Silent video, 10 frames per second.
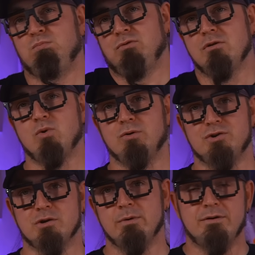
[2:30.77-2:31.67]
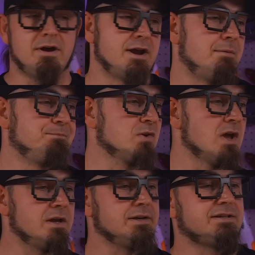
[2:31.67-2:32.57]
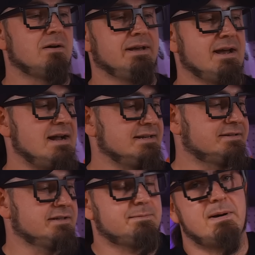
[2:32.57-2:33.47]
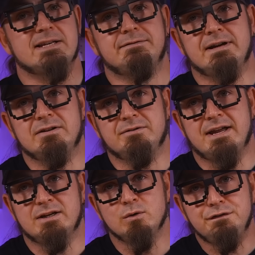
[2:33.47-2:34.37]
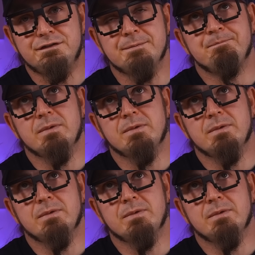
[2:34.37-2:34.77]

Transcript: gebogenen Schirm. Irgendwie. Naja, ist ja auch egal. Sitz, Pass, wackelt und hat Luft.